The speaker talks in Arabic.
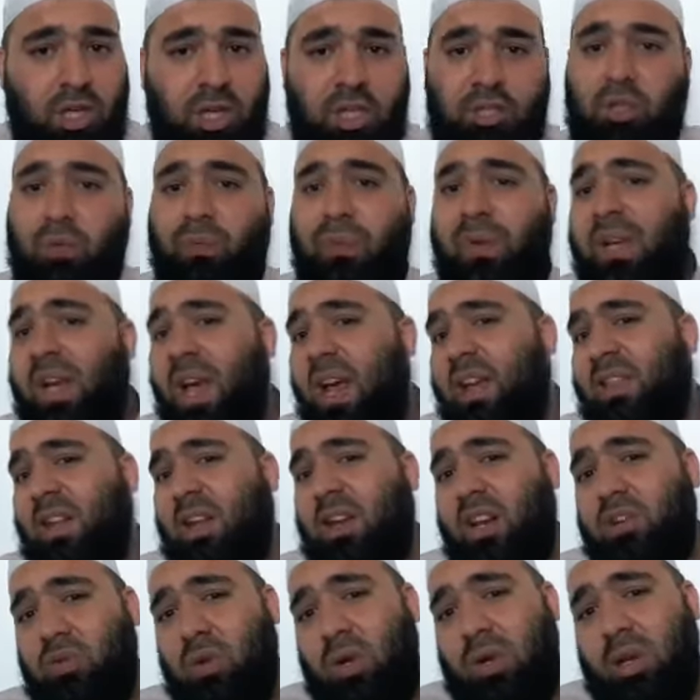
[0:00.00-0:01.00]
شوف هي إذا
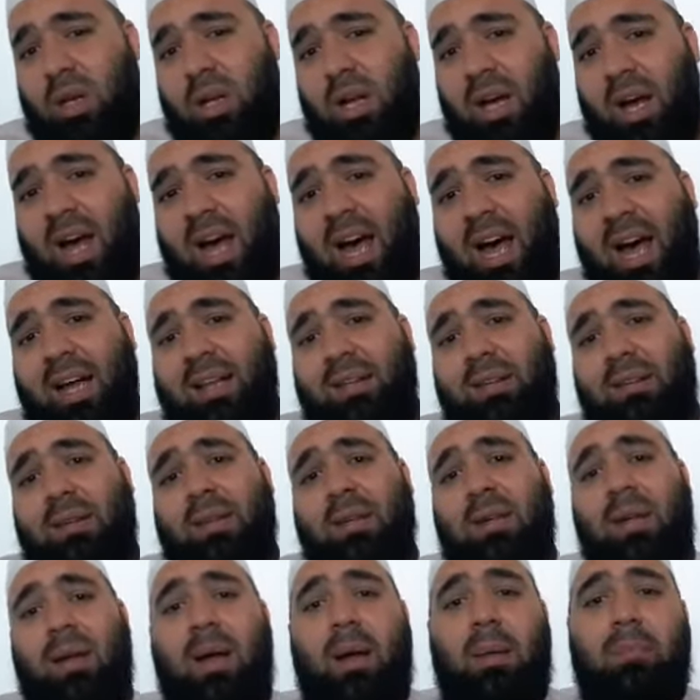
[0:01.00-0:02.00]
الرجل
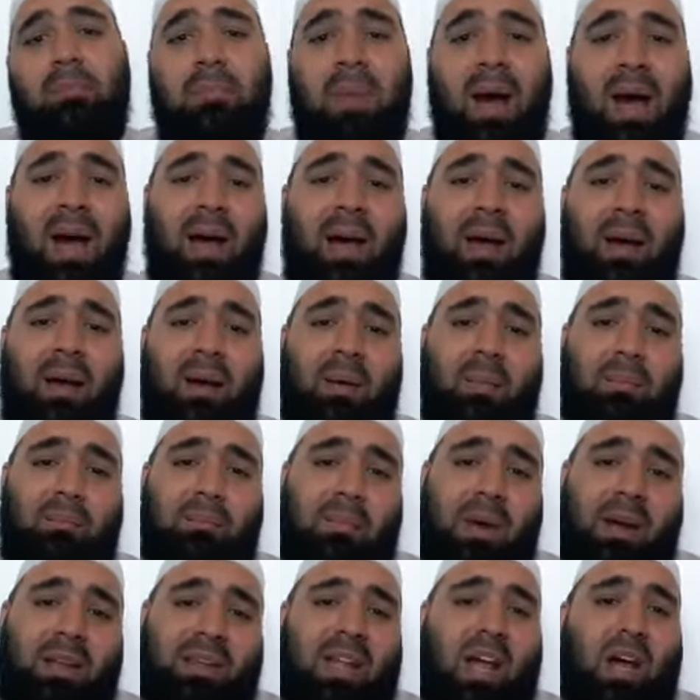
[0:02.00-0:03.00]
قعد مع
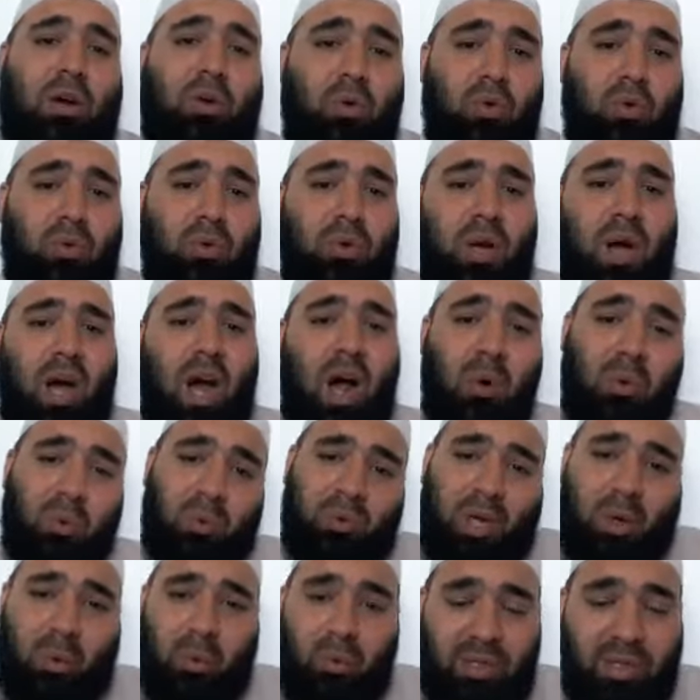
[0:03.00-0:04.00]
مرة أخوه
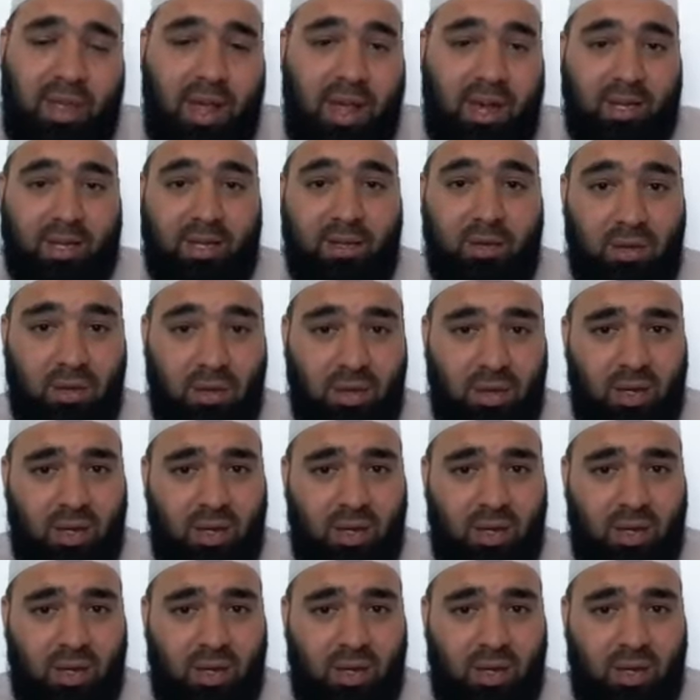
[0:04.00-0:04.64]
أو نحو ذلك